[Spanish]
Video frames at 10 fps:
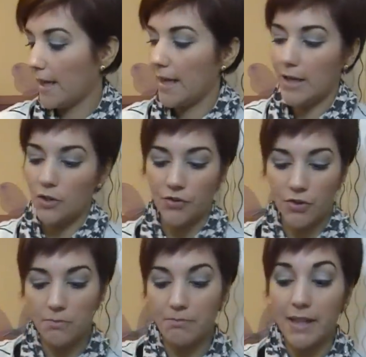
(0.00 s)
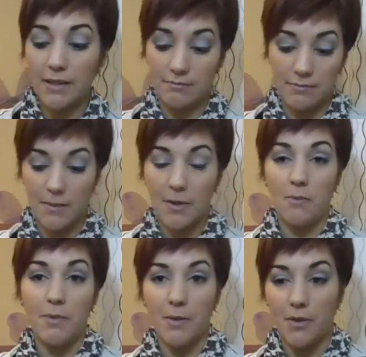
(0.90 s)
el otro pack que me
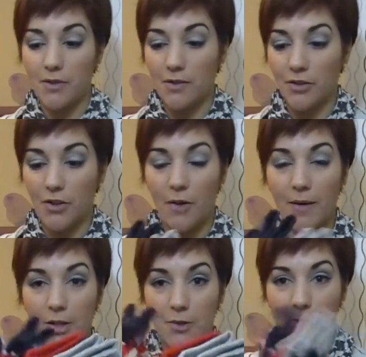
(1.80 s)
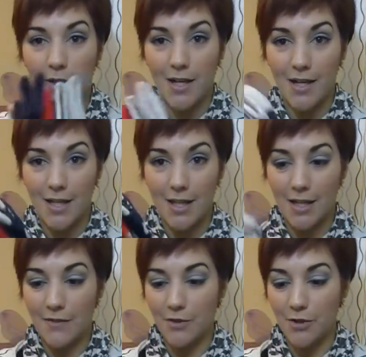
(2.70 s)
compré, bueno, lo tengo abierto porque le hice
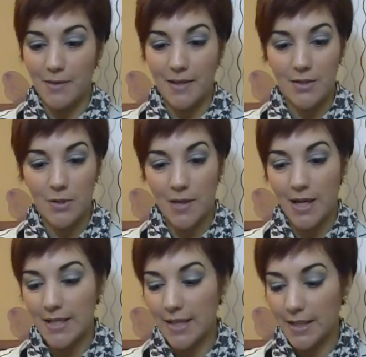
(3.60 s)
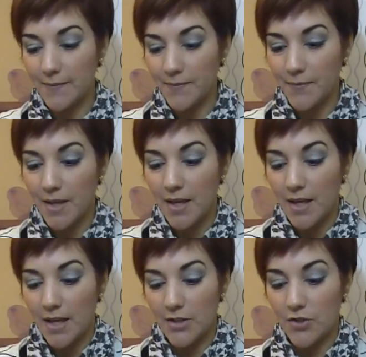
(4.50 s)
la foto para subir a Instagram.
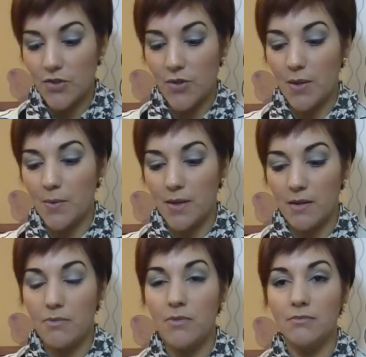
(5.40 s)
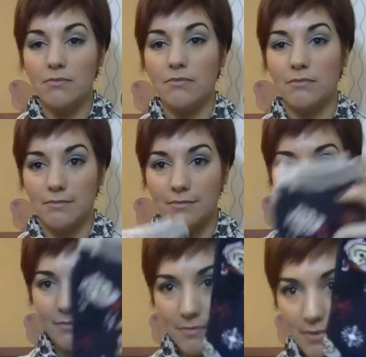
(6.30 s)
Estos son del Winnie the Pooh.
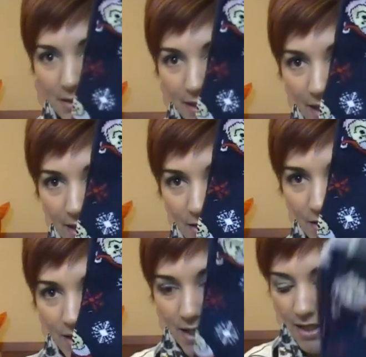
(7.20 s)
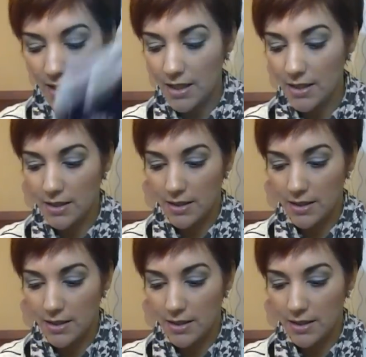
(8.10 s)
Trae estos de aquí.